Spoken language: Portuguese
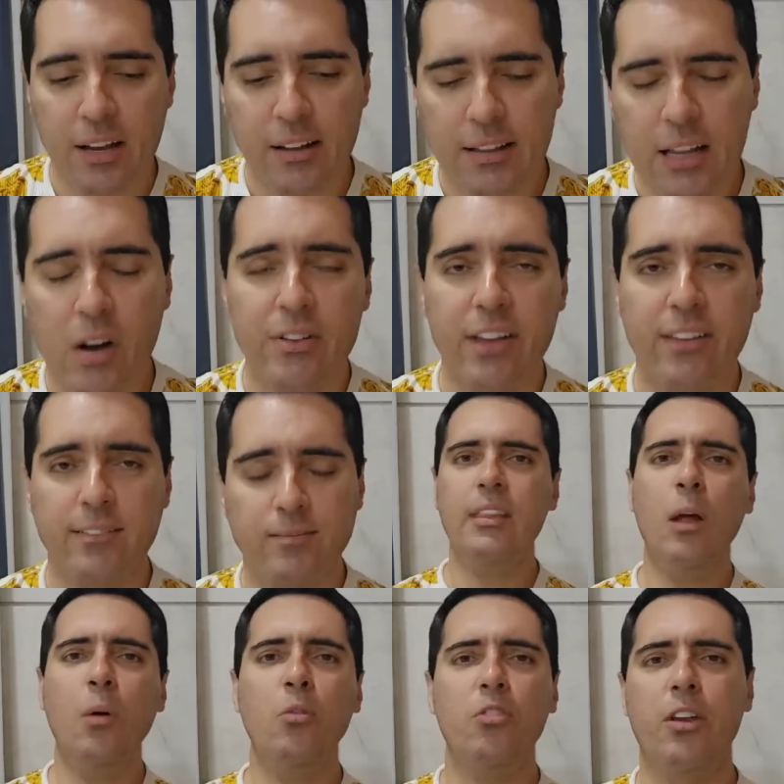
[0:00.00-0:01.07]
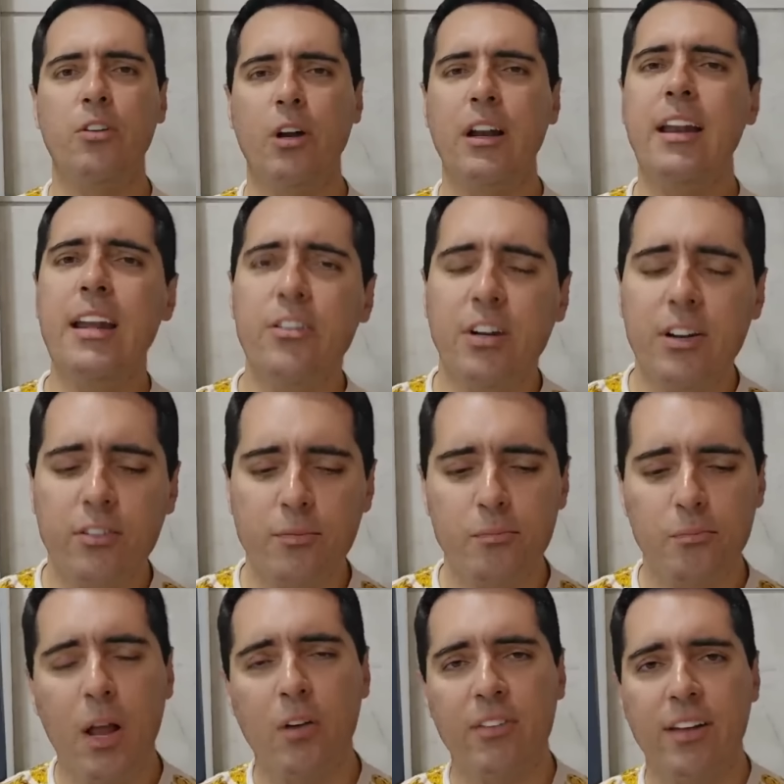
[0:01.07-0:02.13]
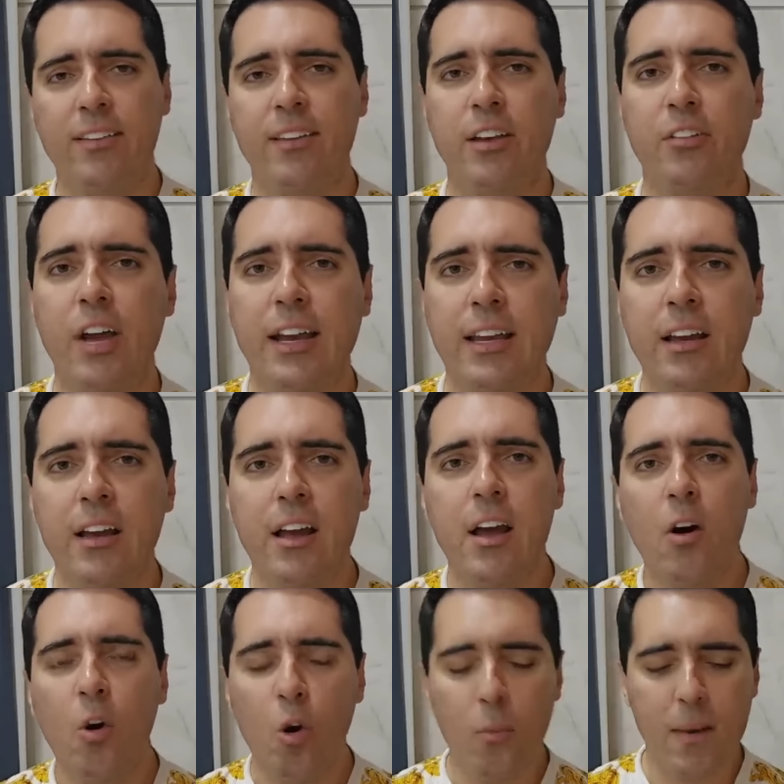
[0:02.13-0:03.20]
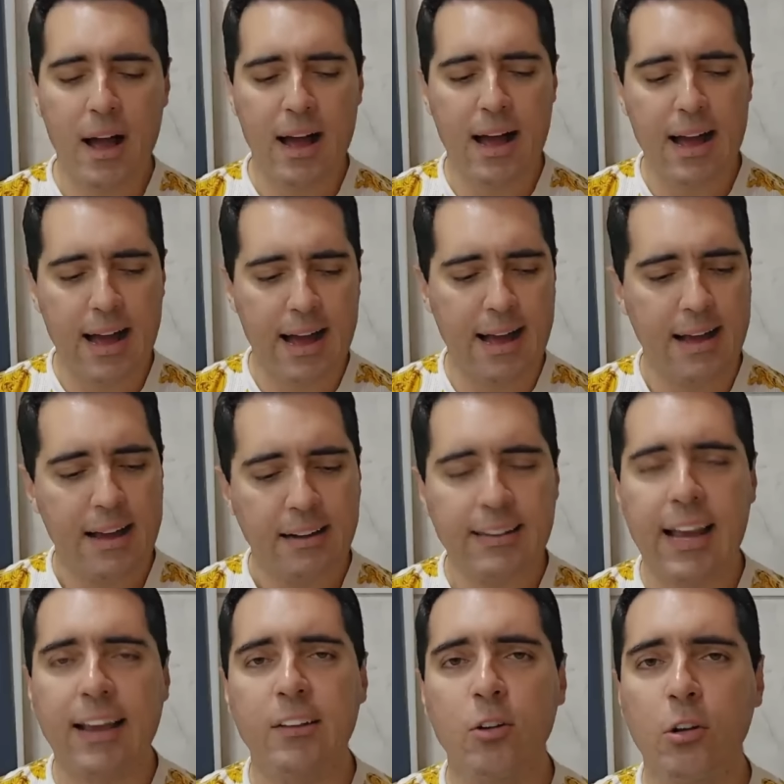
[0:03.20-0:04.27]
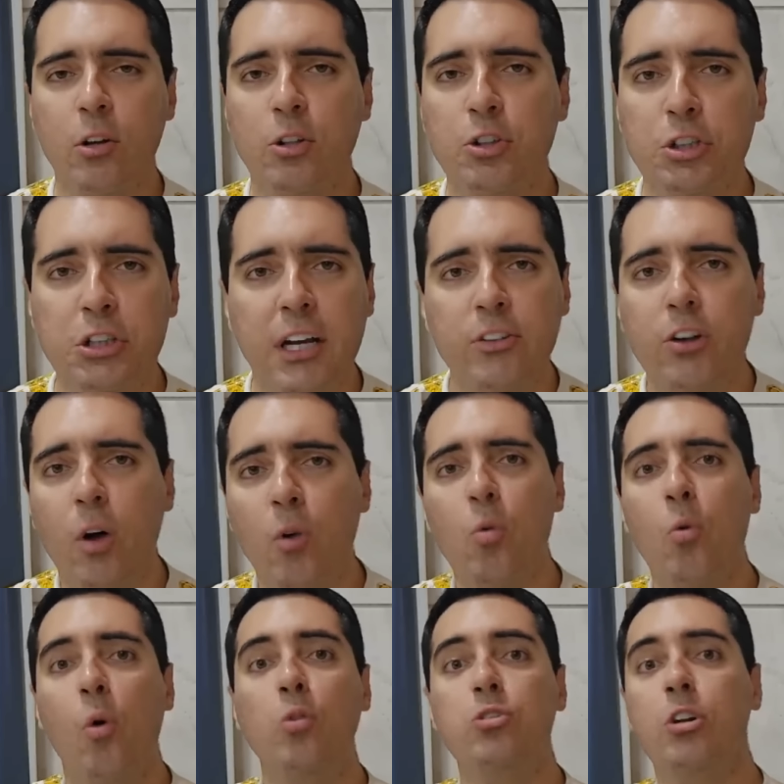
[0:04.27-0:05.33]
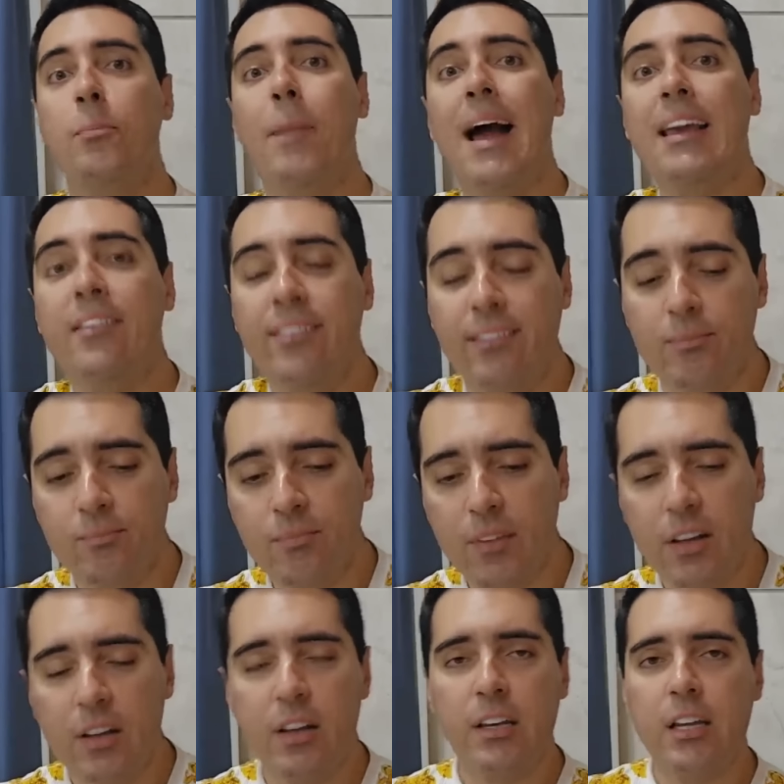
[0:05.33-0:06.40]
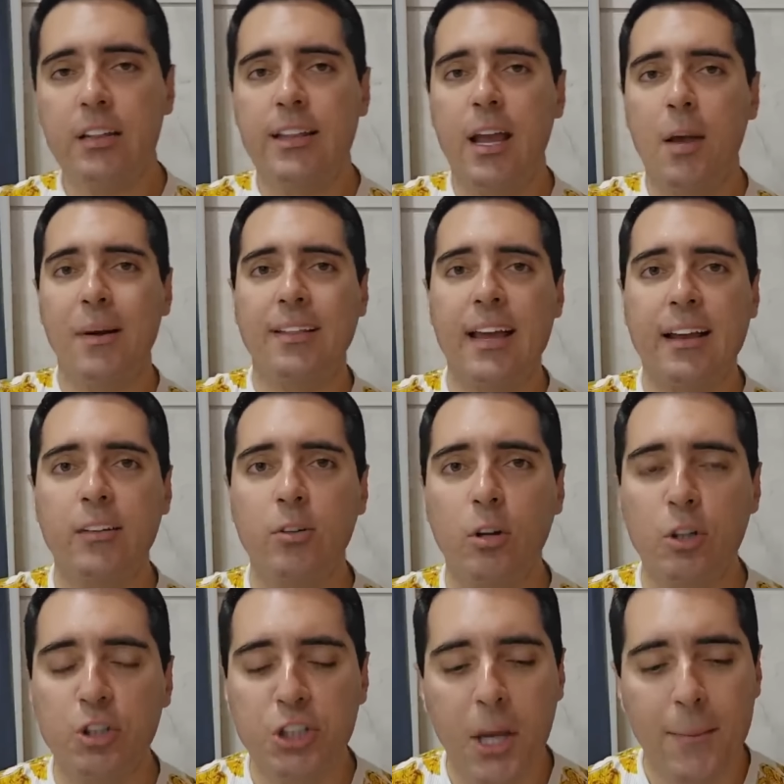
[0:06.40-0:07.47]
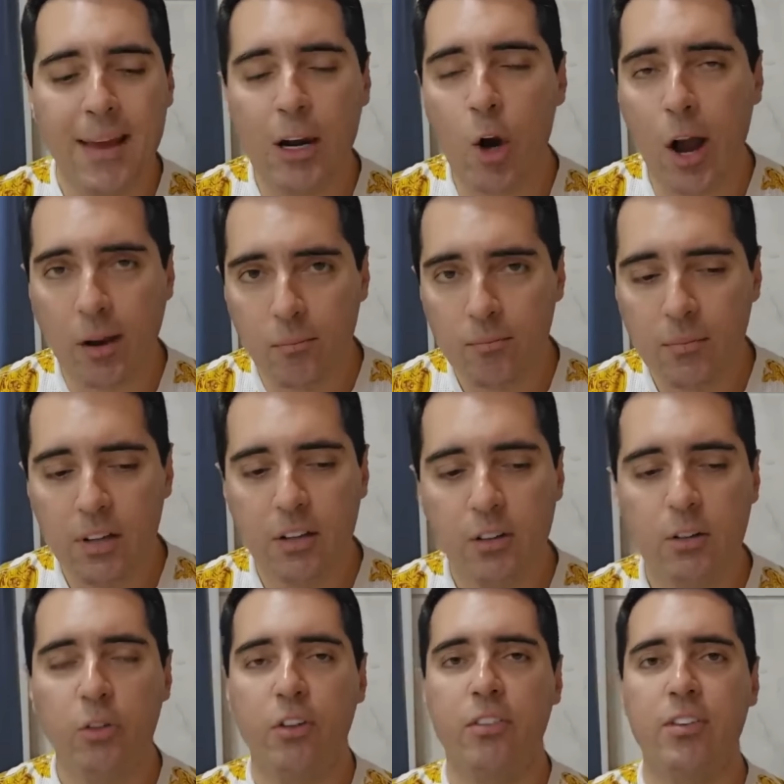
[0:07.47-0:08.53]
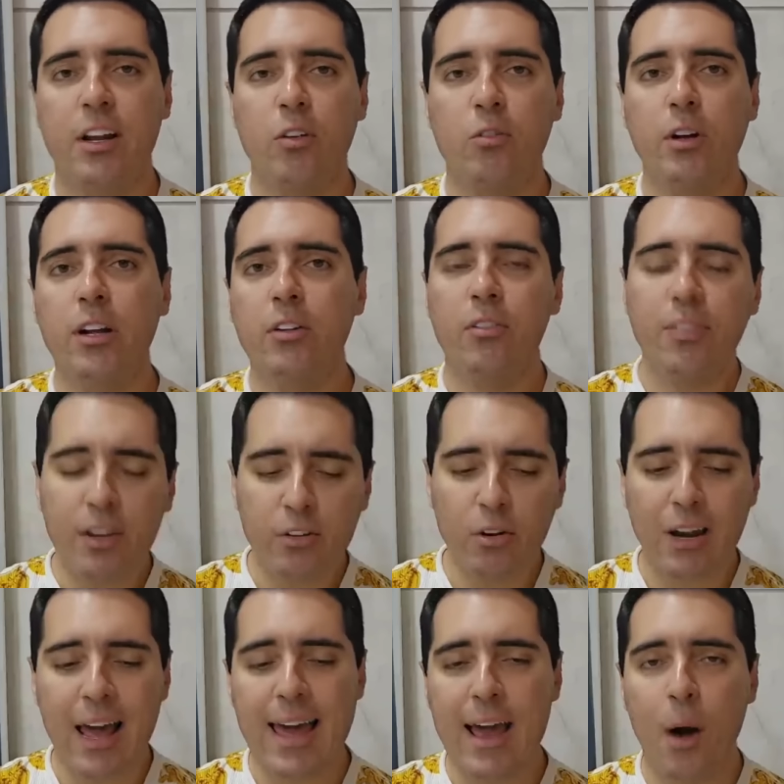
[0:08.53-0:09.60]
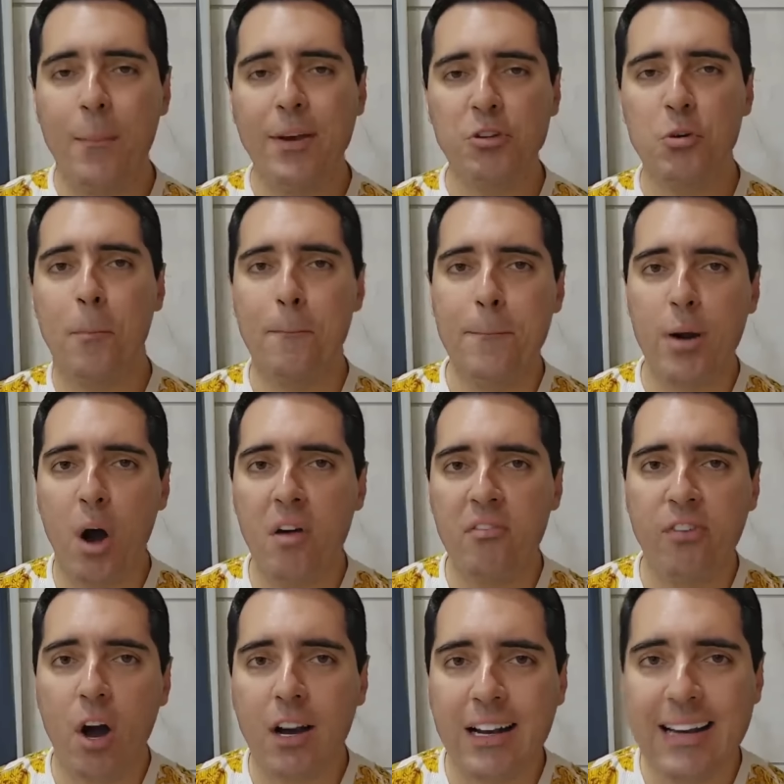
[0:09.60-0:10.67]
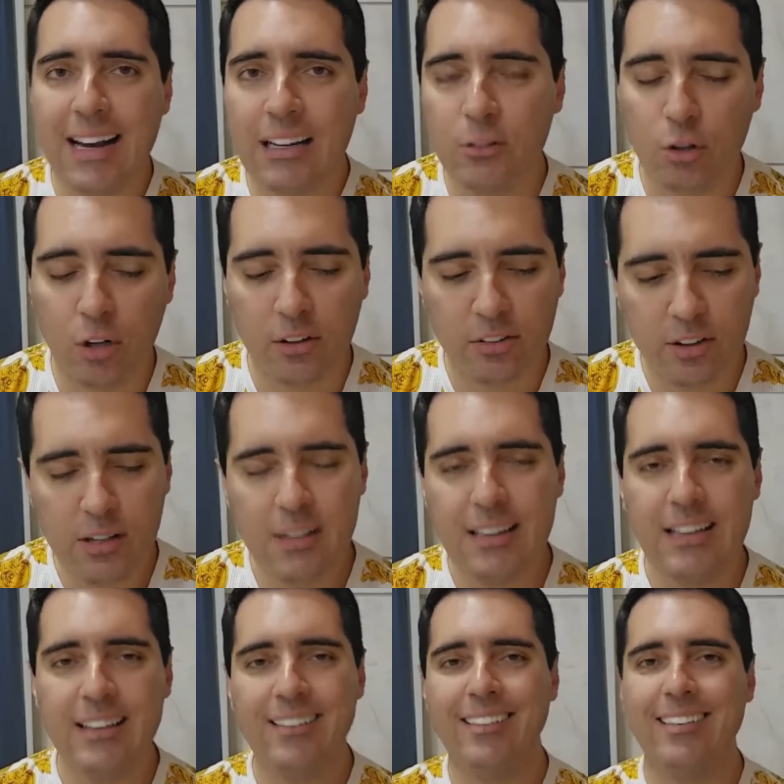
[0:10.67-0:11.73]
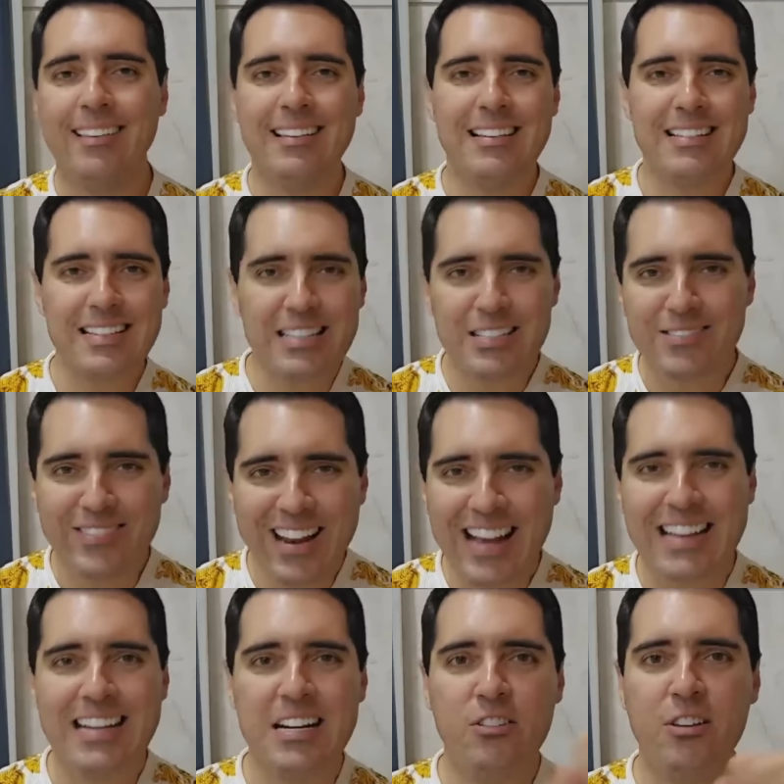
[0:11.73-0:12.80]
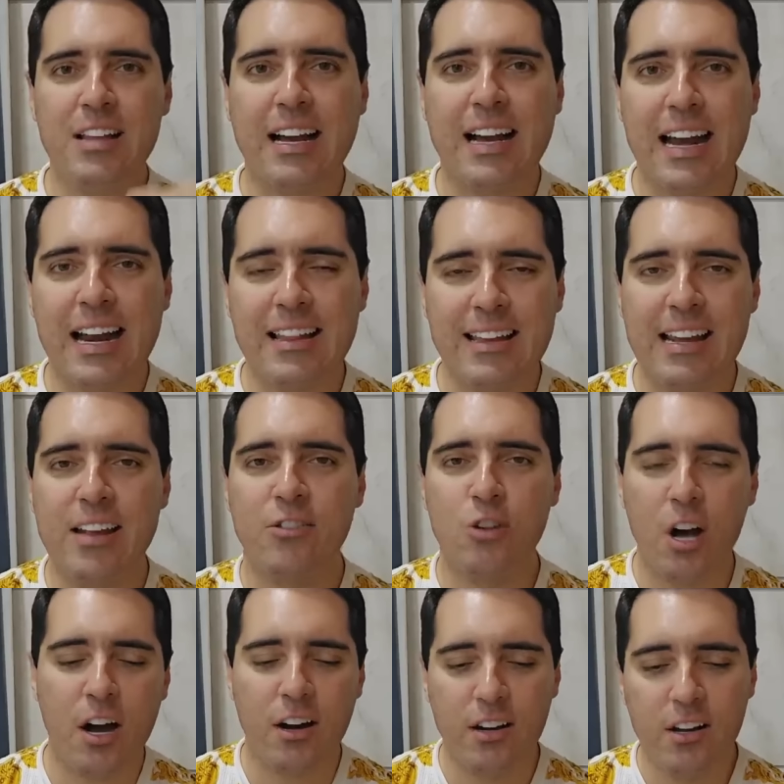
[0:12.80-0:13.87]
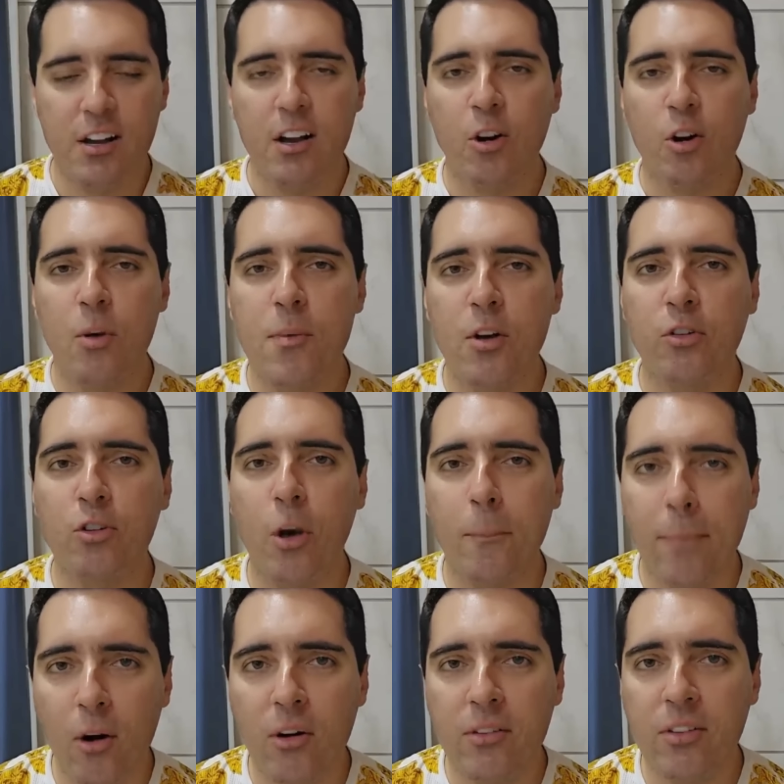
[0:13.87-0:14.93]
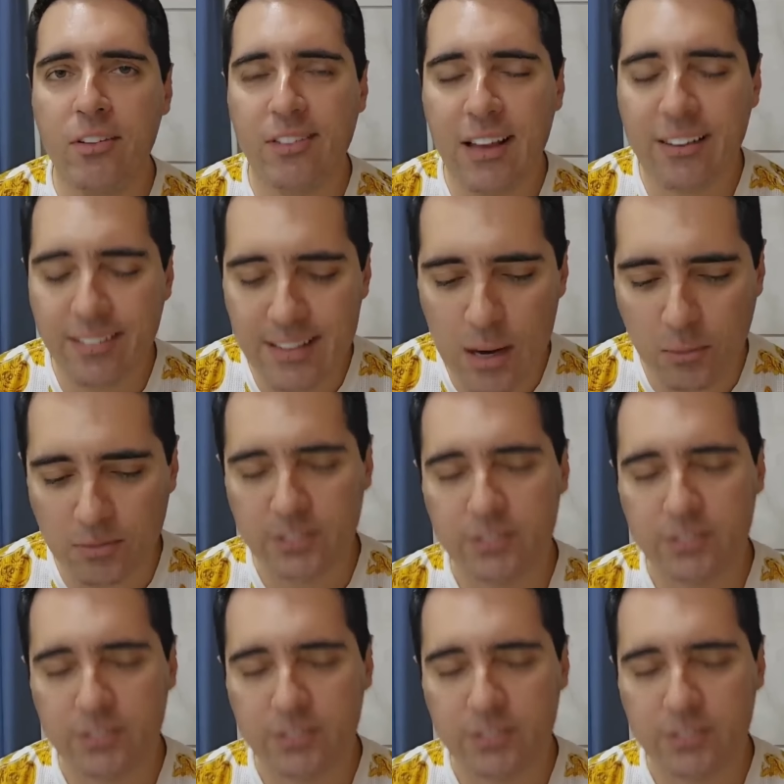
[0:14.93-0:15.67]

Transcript: talvez não seja alienígena, talvez seja aí uma tecnologia de algum outro país que tem uma tecnologia melhor que os Estados Unidos estejam lá realmente provocando, assim, esfregando na cara deles, ó, como eu sou bom e vocês não.